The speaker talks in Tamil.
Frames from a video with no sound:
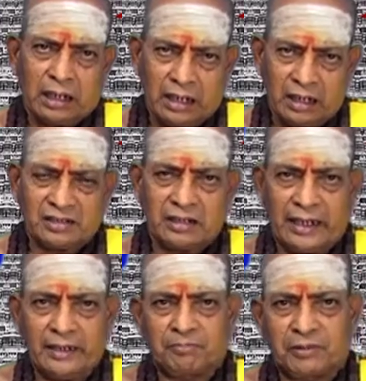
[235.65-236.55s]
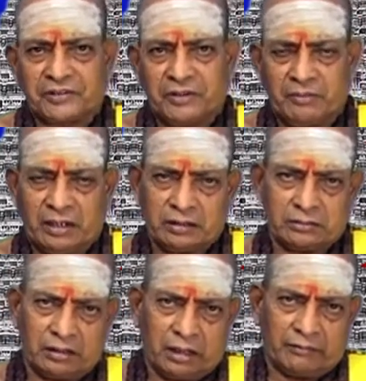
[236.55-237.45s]
அடுத்து ஐப்பசி
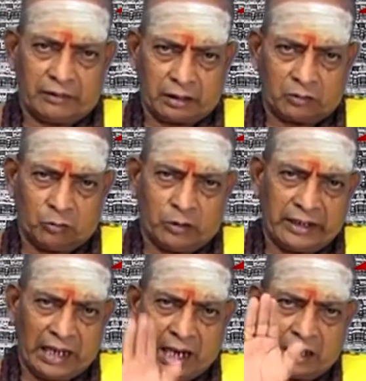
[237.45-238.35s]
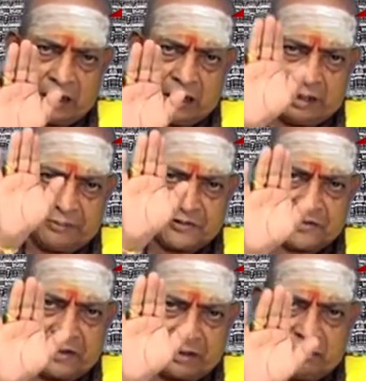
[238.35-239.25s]
மாதத்திலே வரக்கூடிய அன்ன
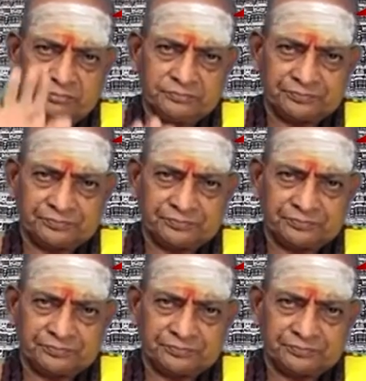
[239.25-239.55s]
அபிஷேகம்